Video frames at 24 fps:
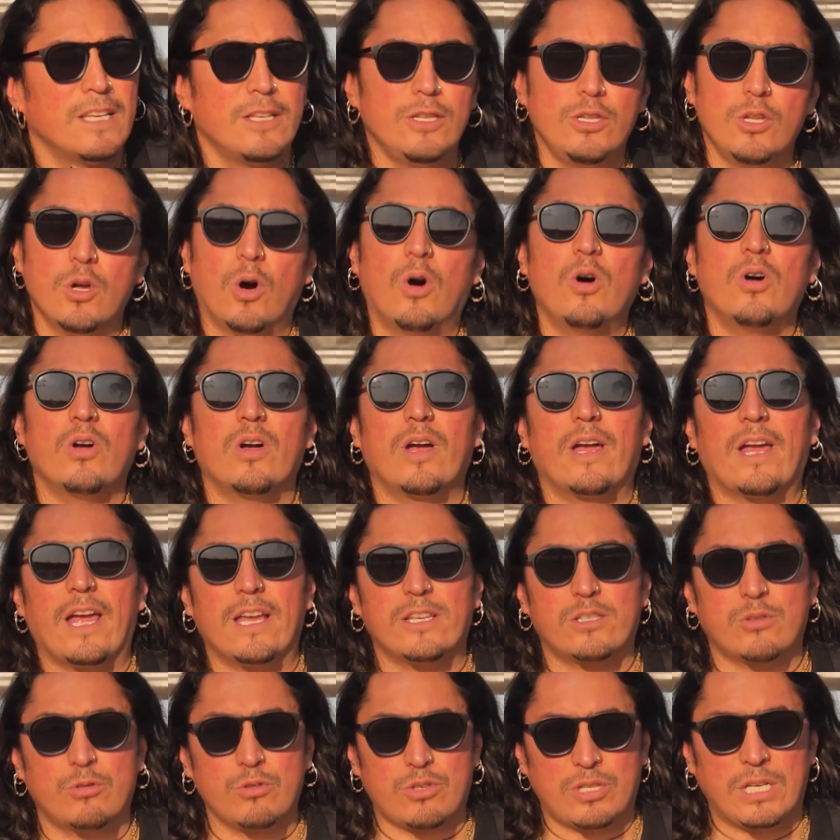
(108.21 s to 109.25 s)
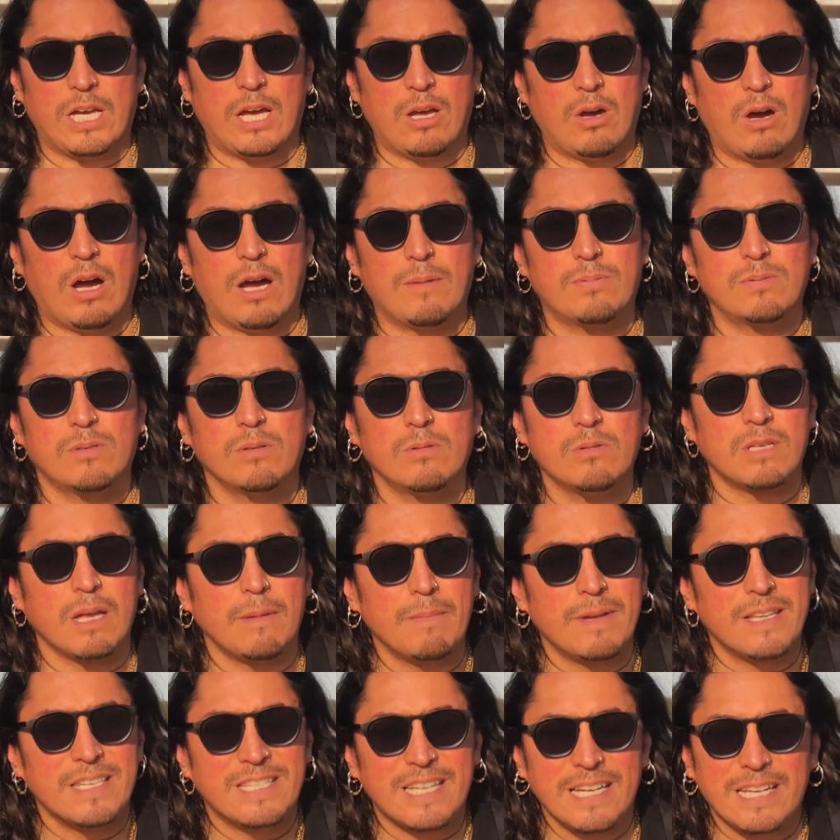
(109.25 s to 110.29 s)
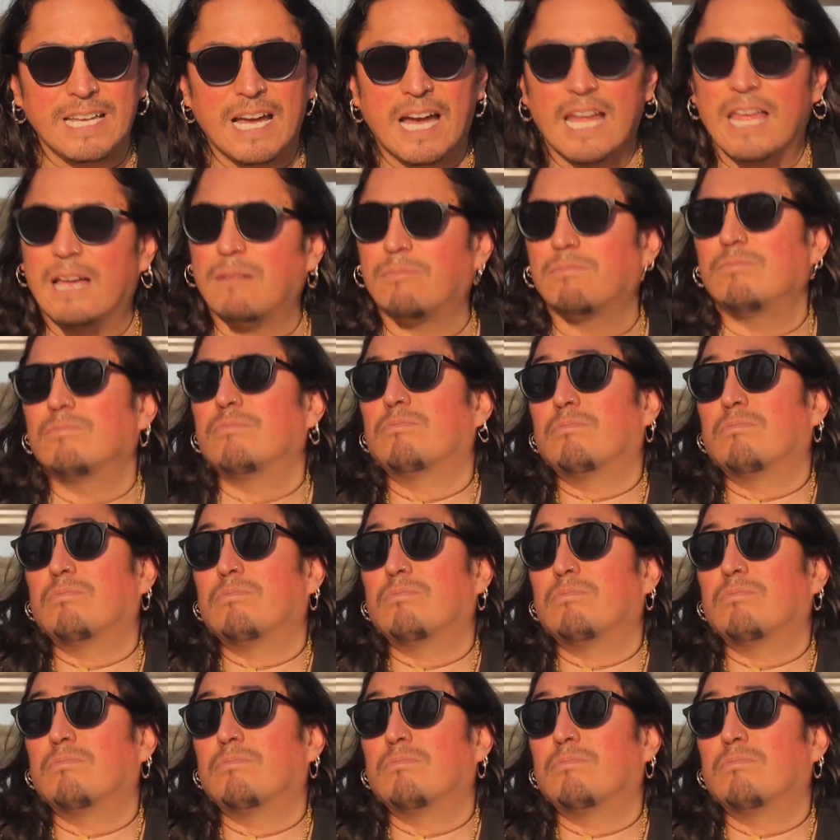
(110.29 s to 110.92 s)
No he escuchado absolutamente nada.